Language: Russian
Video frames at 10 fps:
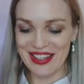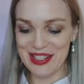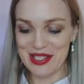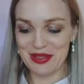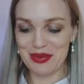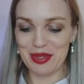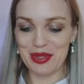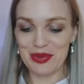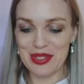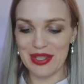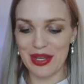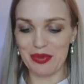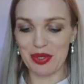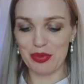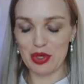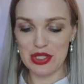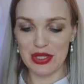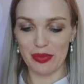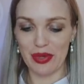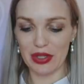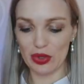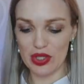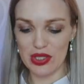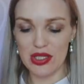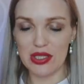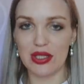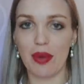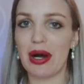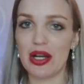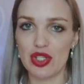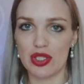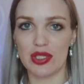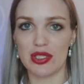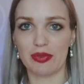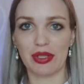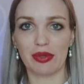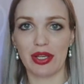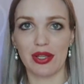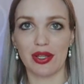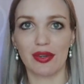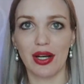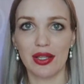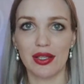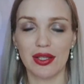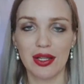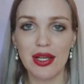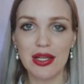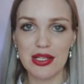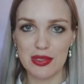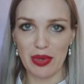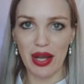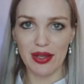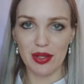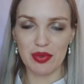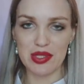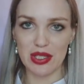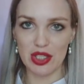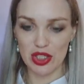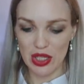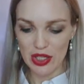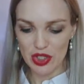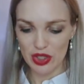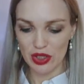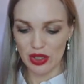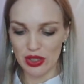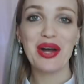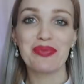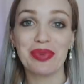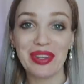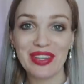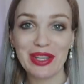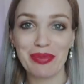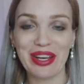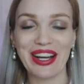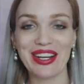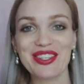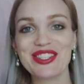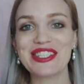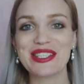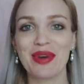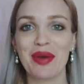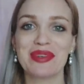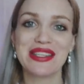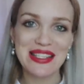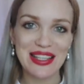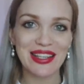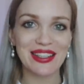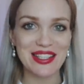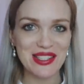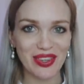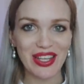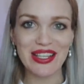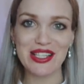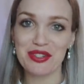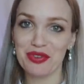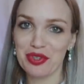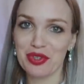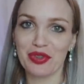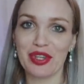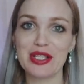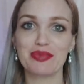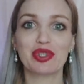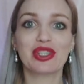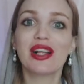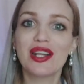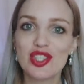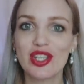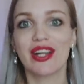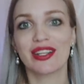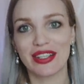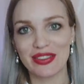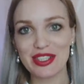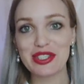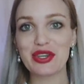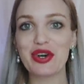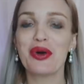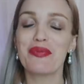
Красивыми трусиками, не просто там, которые, знаете, домашние, типа там какие-то рваные, с пятнами, закошлаченные. Привет, мои хорошие, с вами Селена Свей, и сегодня у нас будет долгожданное видео